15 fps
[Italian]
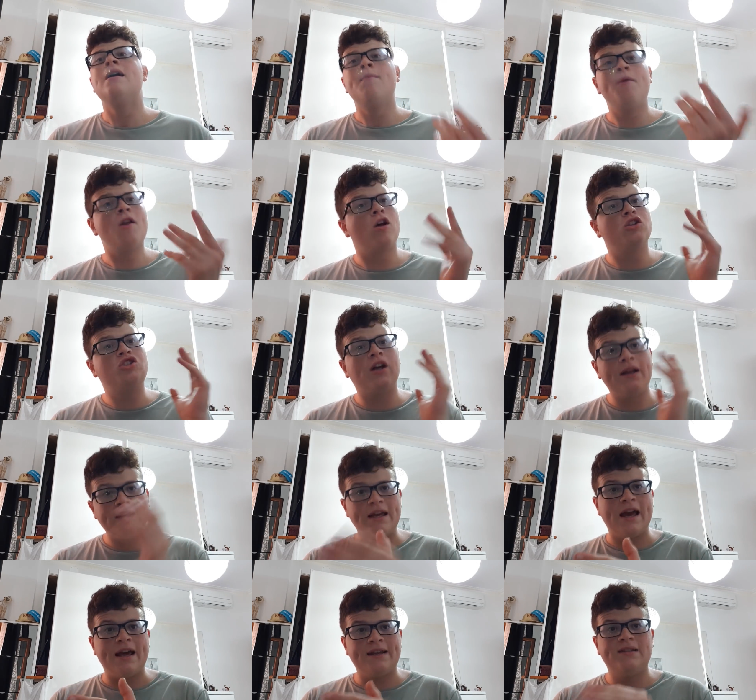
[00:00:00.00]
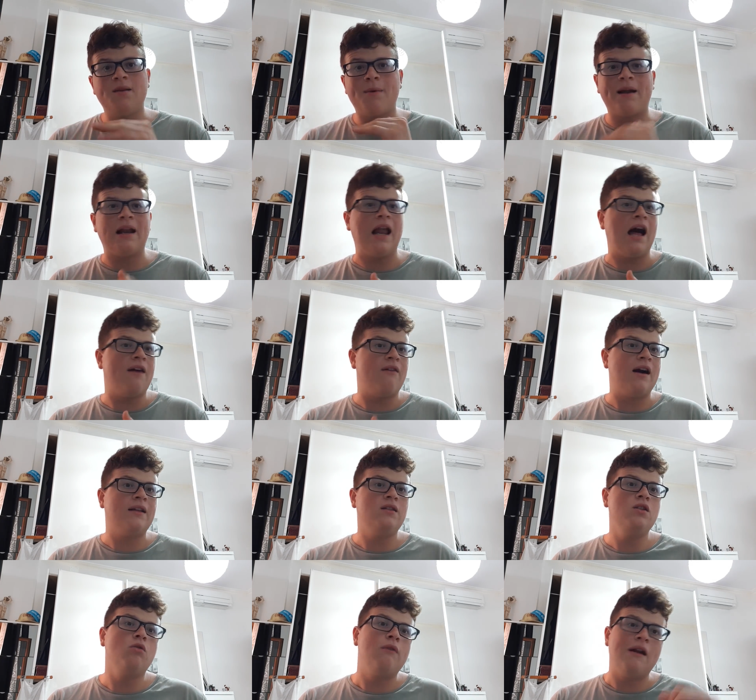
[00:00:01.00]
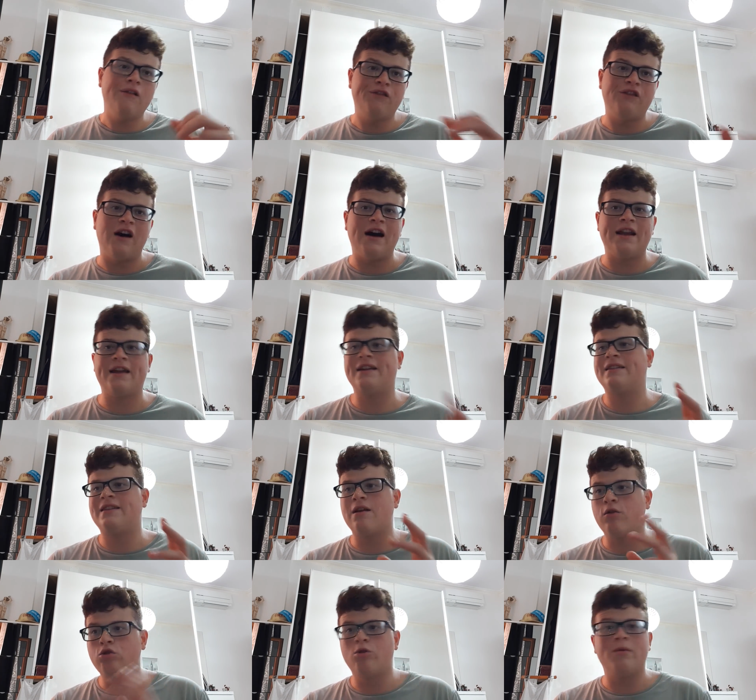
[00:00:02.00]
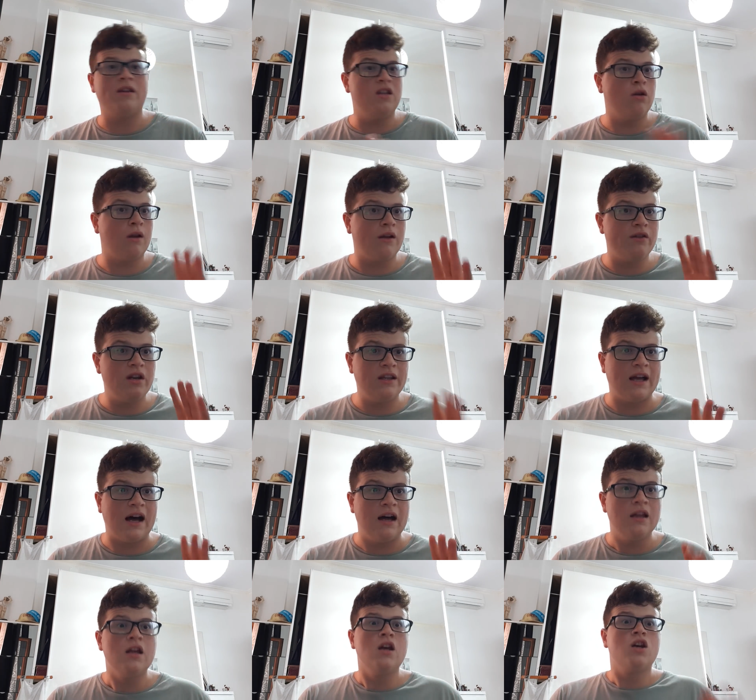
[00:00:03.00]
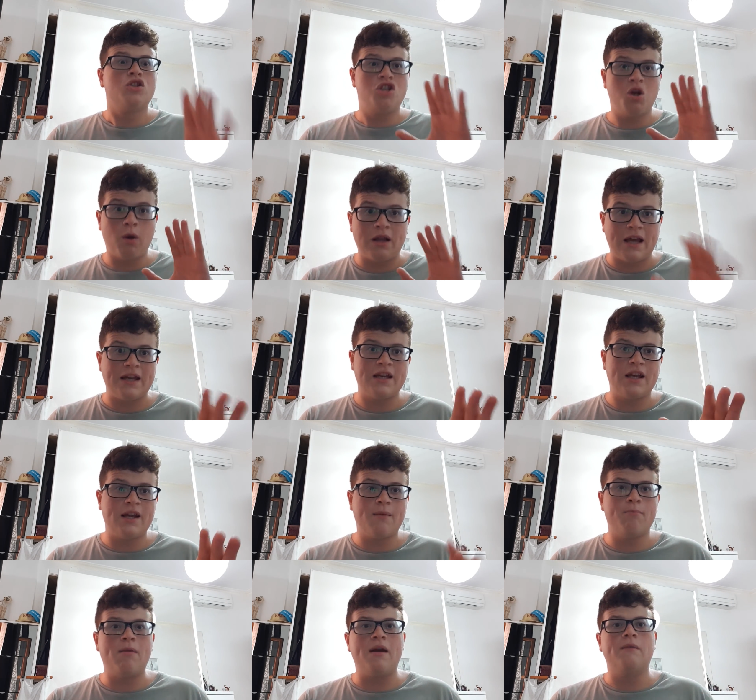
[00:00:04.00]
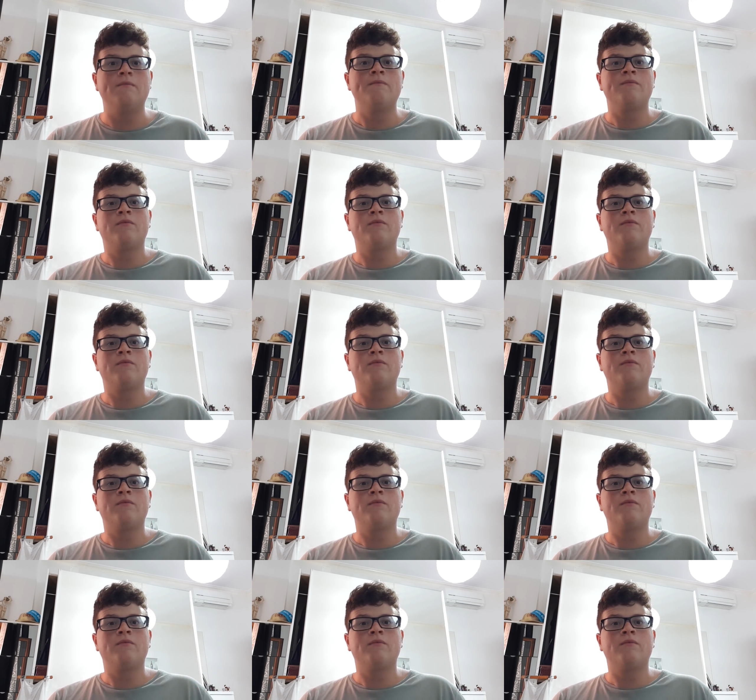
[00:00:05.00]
però già ieri si parlava di un affare che secondo me, dico la verità, ci guadagnerebbe